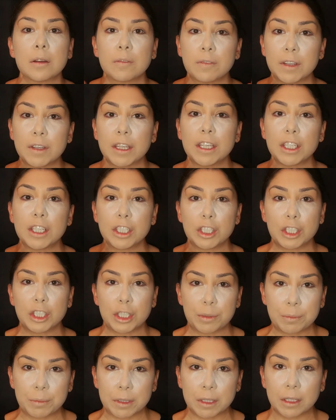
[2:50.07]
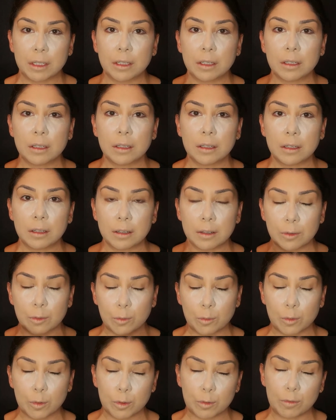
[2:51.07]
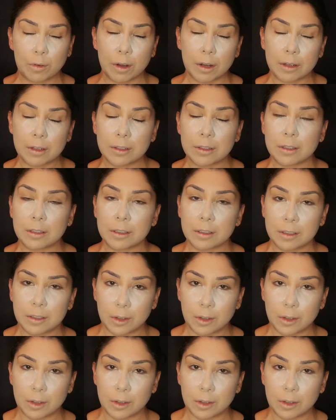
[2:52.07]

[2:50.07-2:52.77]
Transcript: ve şimdi ufak ufak